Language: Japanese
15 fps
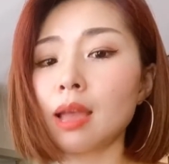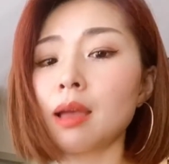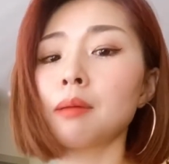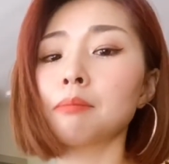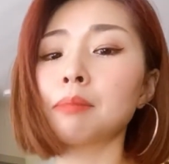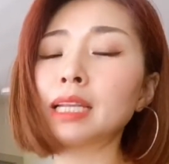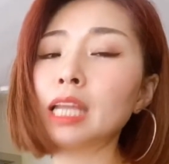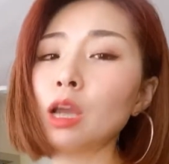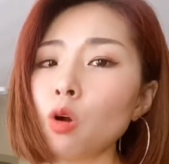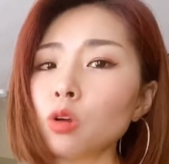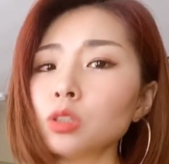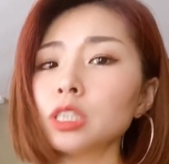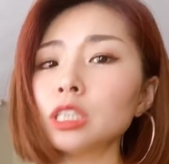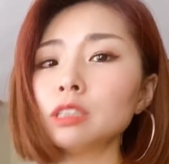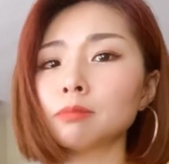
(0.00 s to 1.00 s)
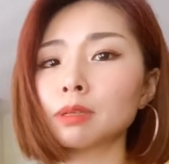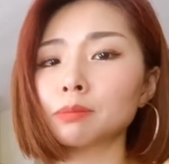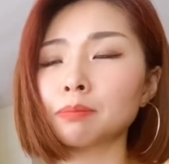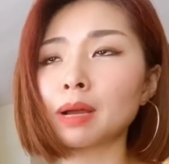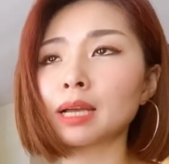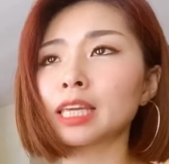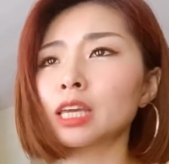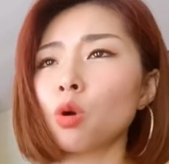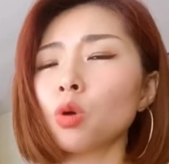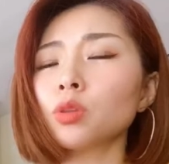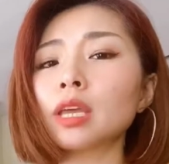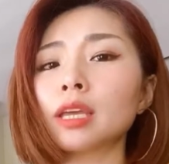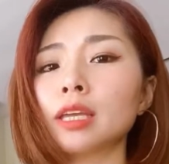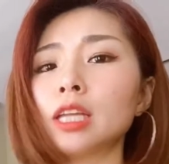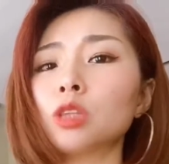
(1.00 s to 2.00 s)
まあ、日本人はま基本
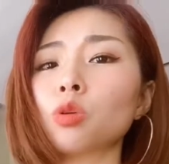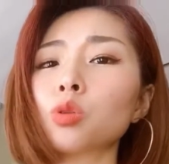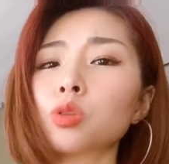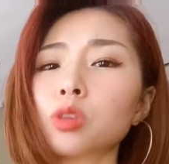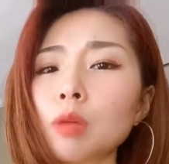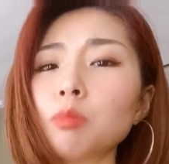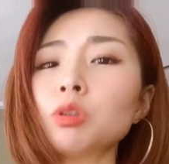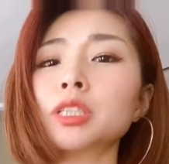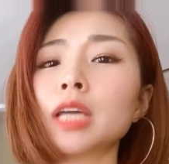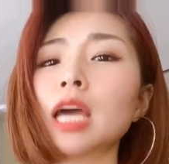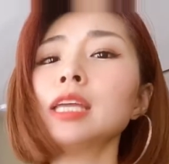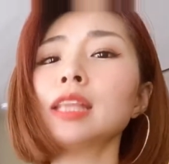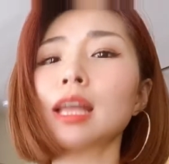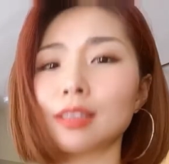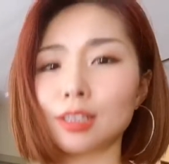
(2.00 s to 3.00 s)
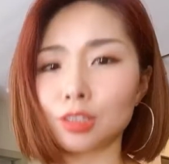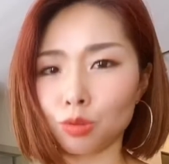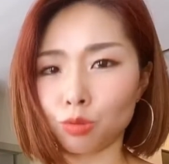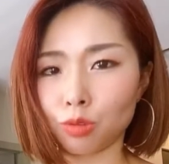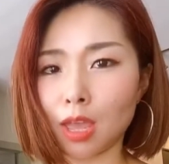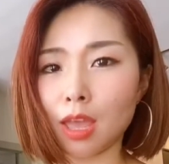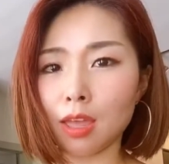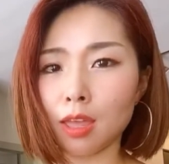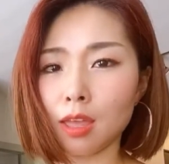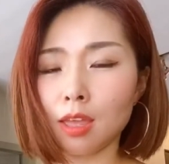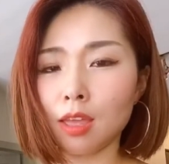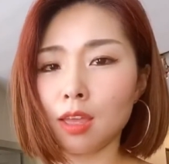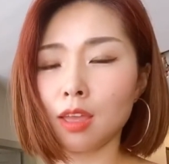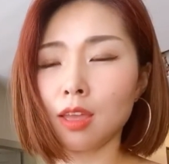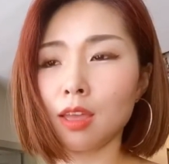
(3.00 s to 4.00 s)
的にとってもシャイなんですよね
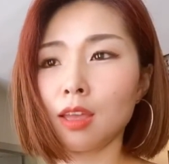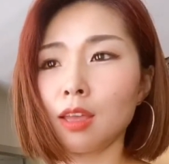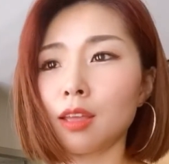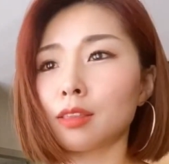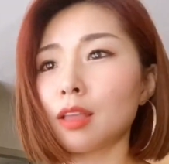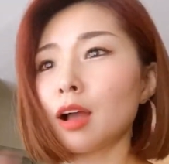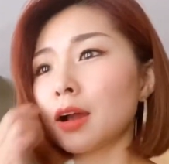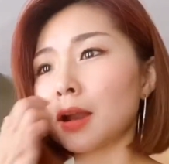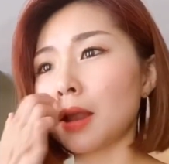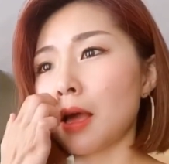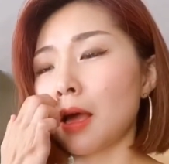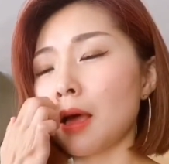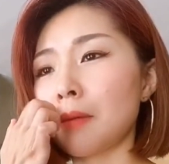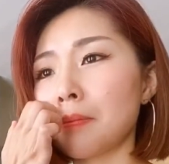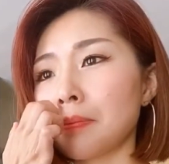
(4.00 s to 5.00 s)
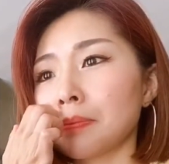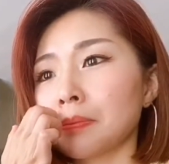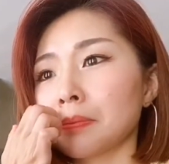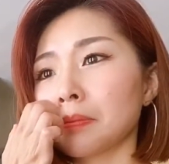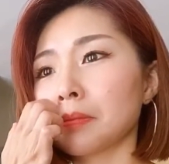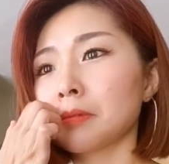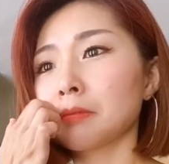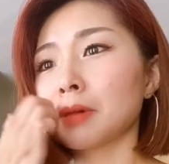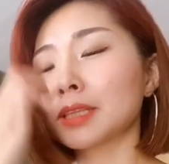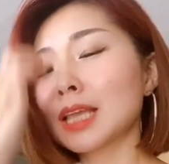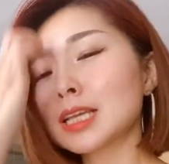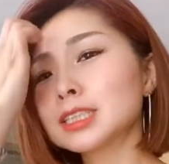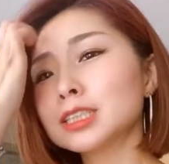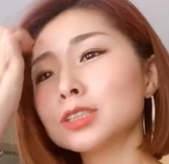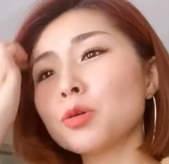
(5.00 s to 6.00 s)
だから
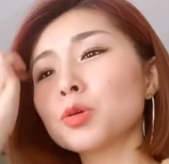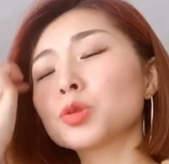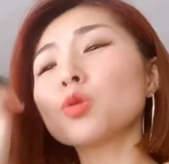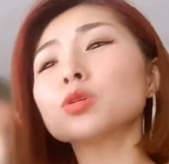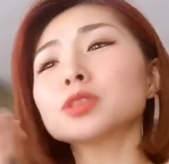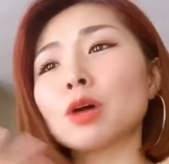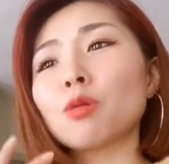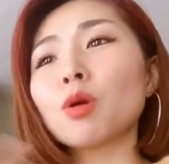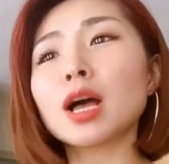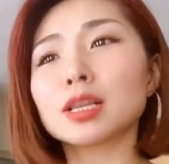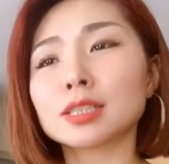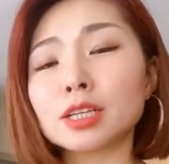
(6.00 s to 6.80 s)
私のお父さんお母さん